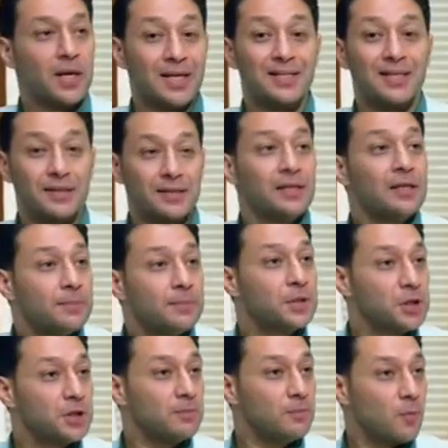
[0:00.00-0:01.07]
ناس كتير
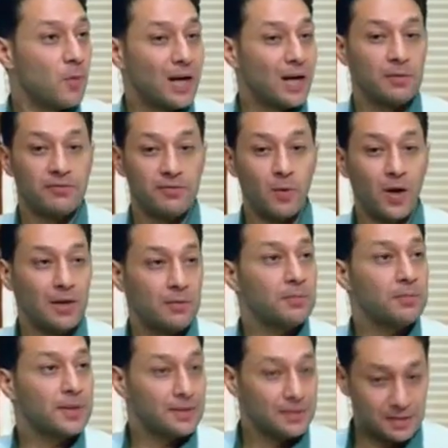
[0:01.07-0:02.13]
بتشيد بمعلمين في
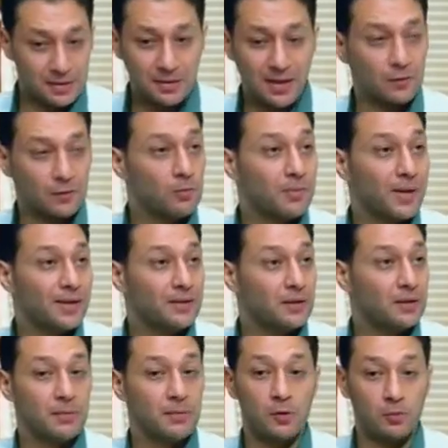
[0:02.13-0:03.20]
معلمين كتير عندهم
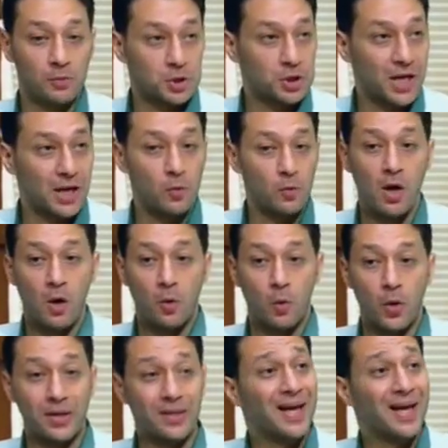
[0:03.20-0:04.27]
بجد ضمير وبيشتغلوا
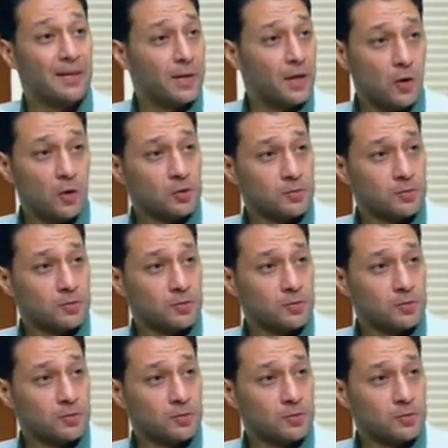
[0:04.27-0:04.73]
وهي دي الغالبيه